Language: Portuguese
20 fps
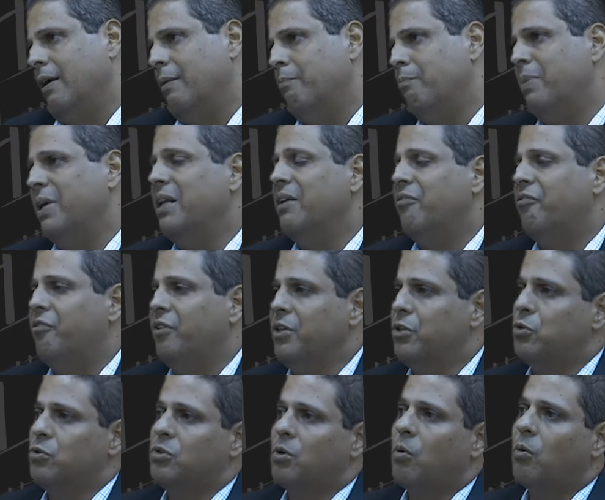
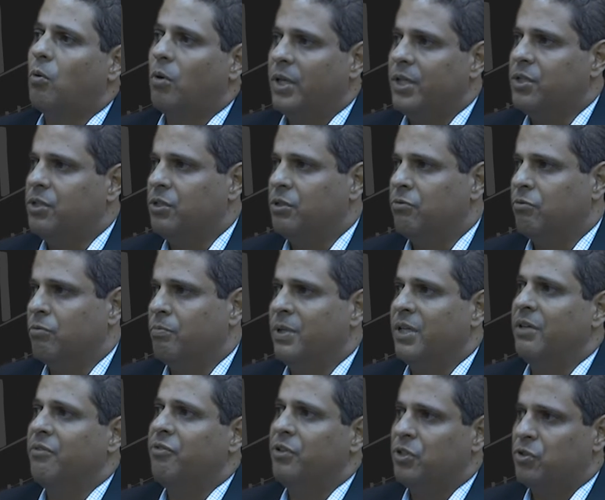benefícios ao coletivo,
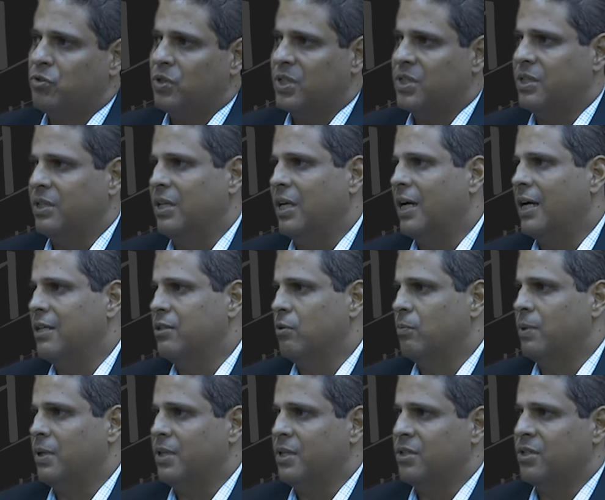benefícios à cidade,
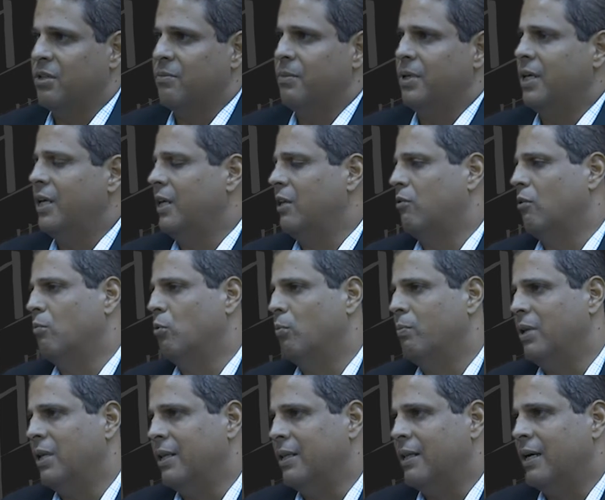ao planejamento, à
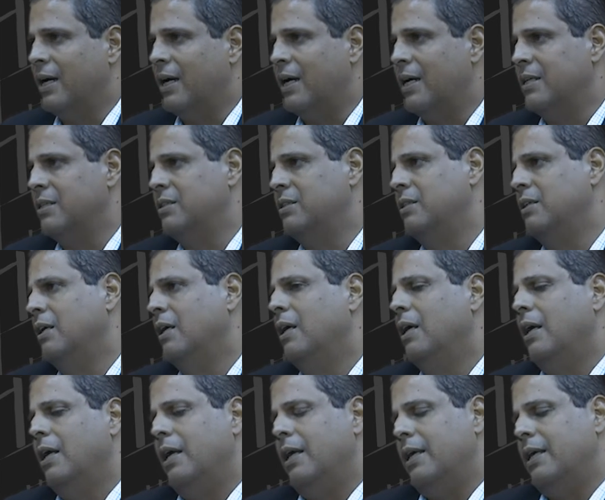mobilidade.
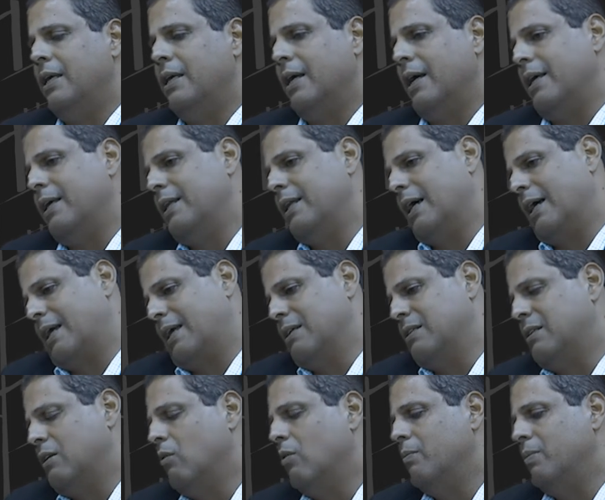E aí na
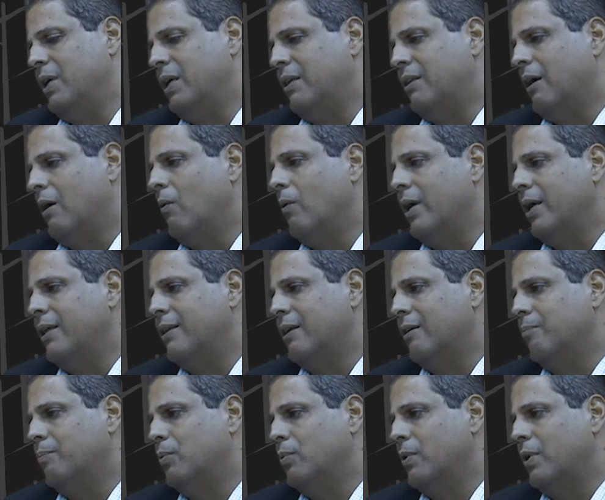questão ambiental
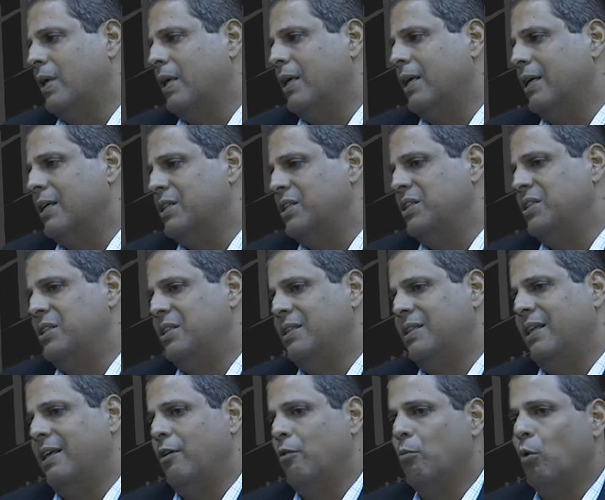entra porque a gente
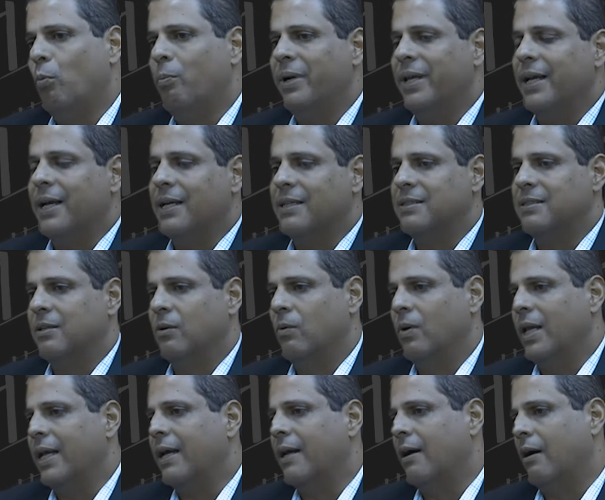tem uma
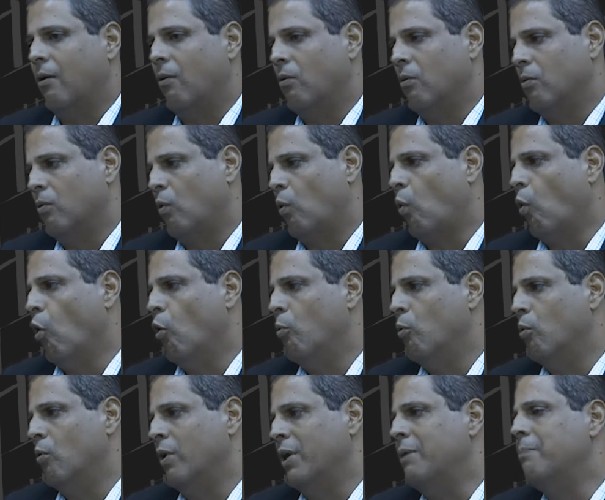obrigação legal
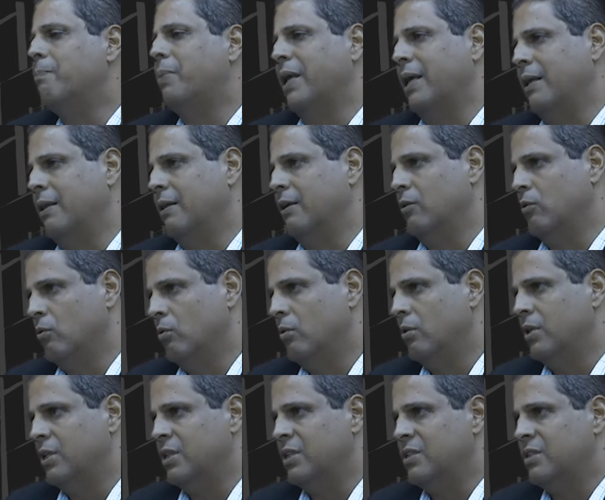como
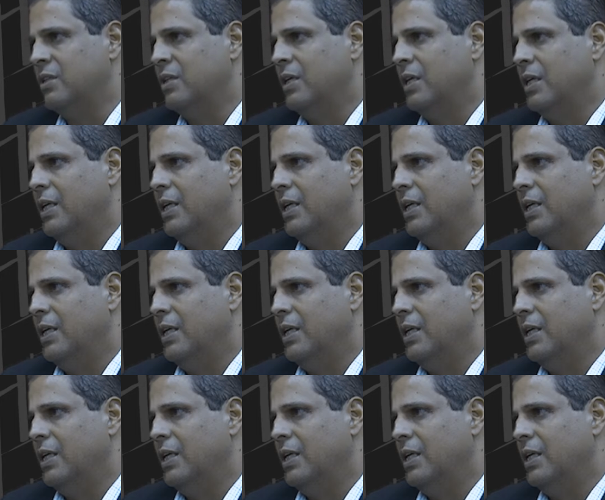empreendedores